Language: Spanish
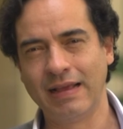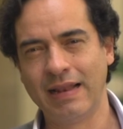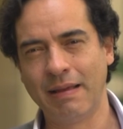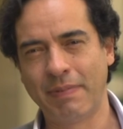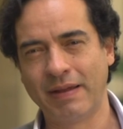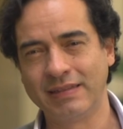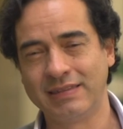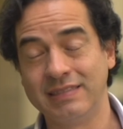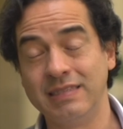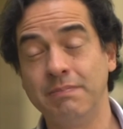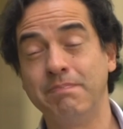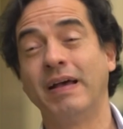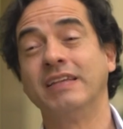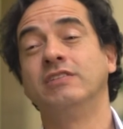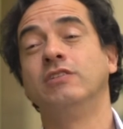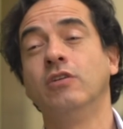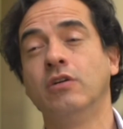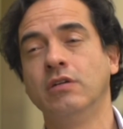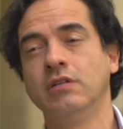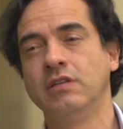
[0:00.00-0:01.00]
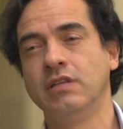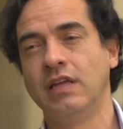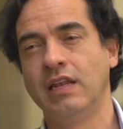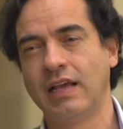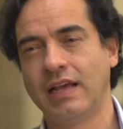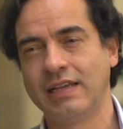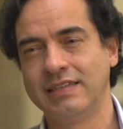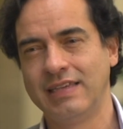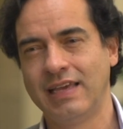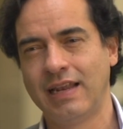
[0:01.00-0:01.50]
participación tiene
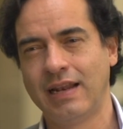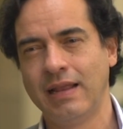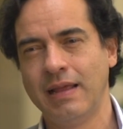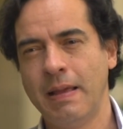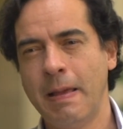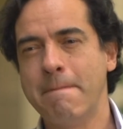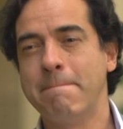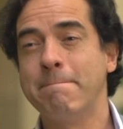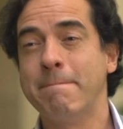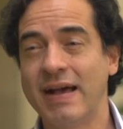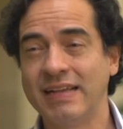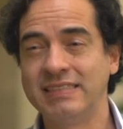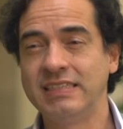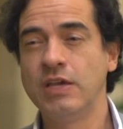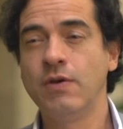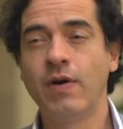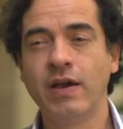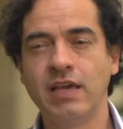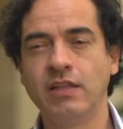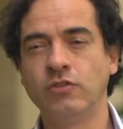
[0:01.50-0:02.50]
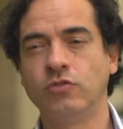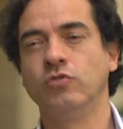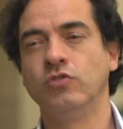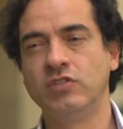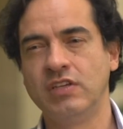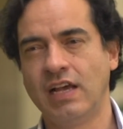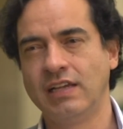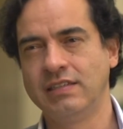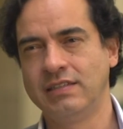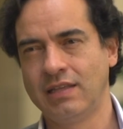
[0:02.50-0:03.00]
que ser masiva y
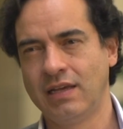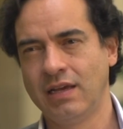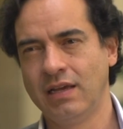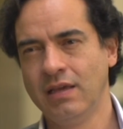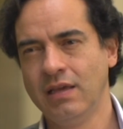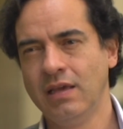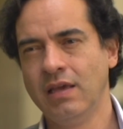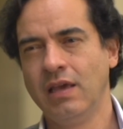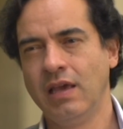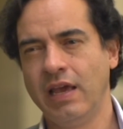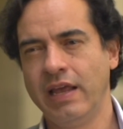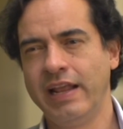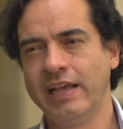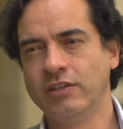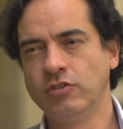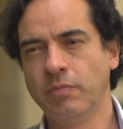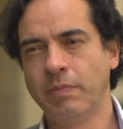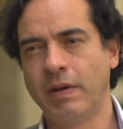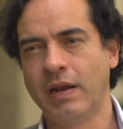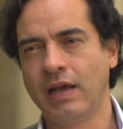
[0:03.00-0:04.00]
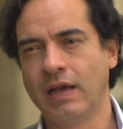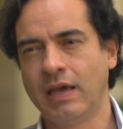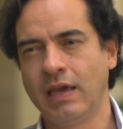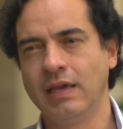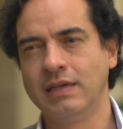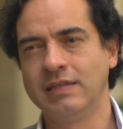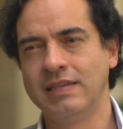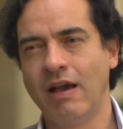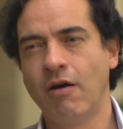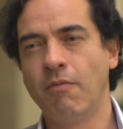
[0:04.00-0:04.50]
entusiasta en eso para
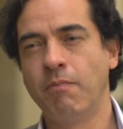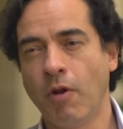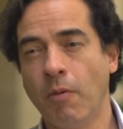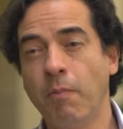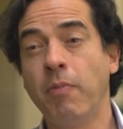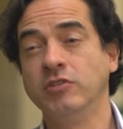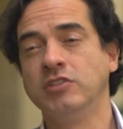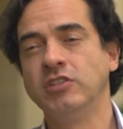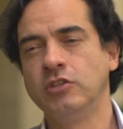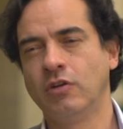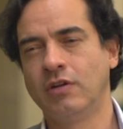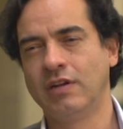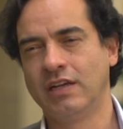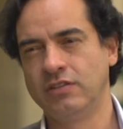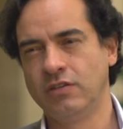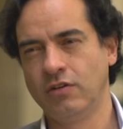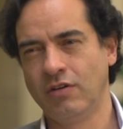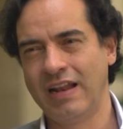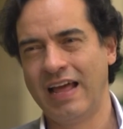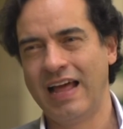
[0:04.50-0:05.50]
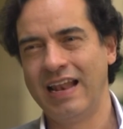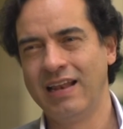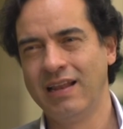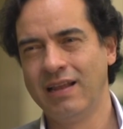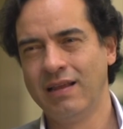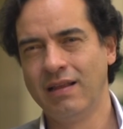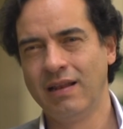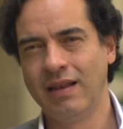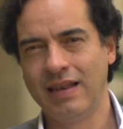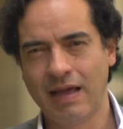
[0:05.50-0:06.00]
que sea un propósito nacional
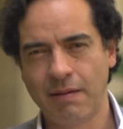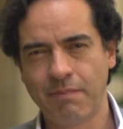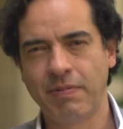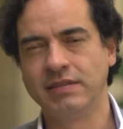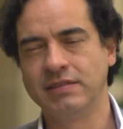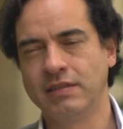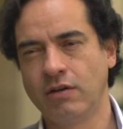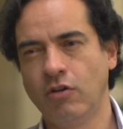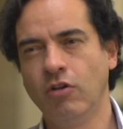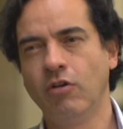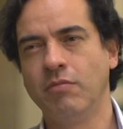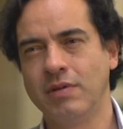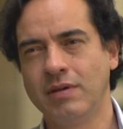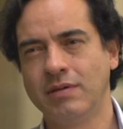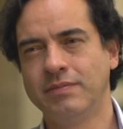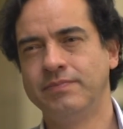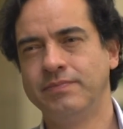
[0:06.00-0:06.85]
la paz de Colombia.